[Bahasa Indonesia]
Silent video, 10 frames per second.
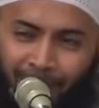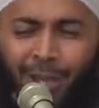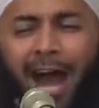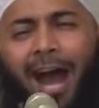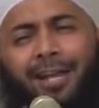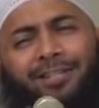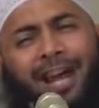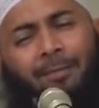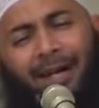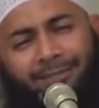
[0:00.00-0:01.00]
Jangan
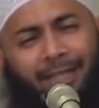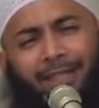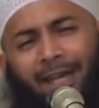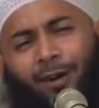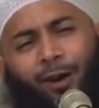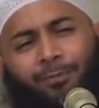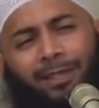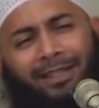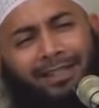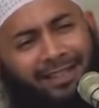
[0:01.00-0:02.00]
jabatan yang kau
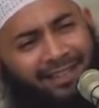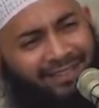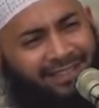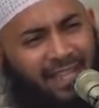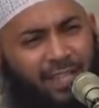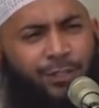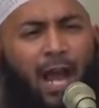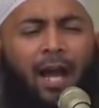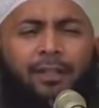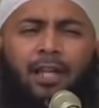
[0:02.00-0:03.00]
miliki,
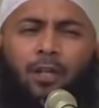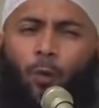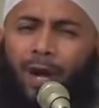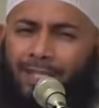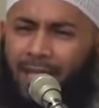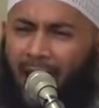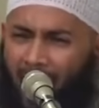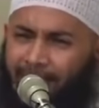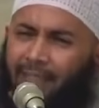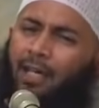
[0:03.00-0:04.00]
jangan
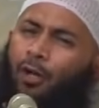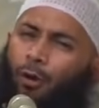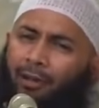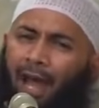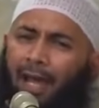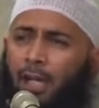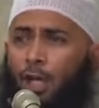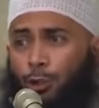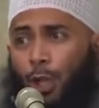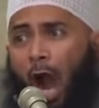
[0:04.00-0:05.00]
kekuasaan yang kau raih,
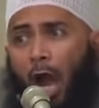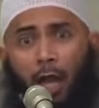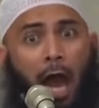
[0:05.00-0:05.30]
jangan